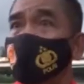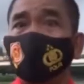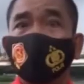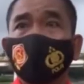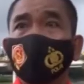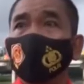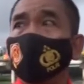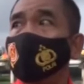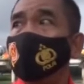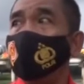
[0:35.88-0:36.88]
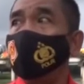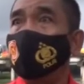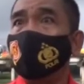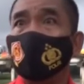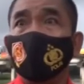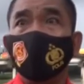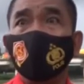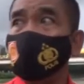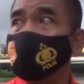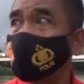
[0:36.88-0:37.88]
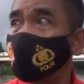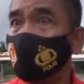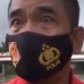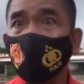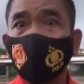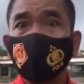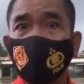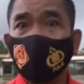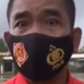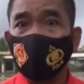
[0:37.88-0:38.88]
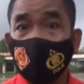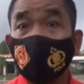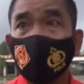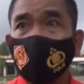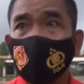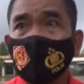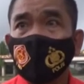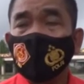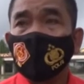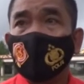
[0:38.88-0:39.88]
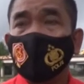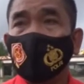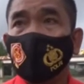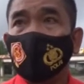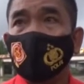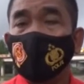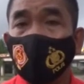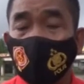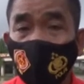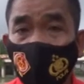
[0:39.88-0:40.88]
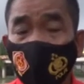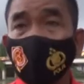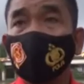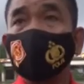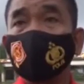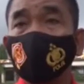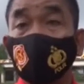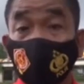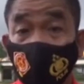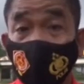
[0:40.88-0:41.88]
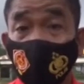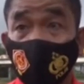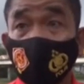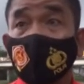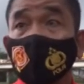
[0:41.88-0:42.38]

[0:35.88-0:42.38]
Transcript: seperti di daerah Sapaya juga memang ada uh, luapan air yang cukup tinggi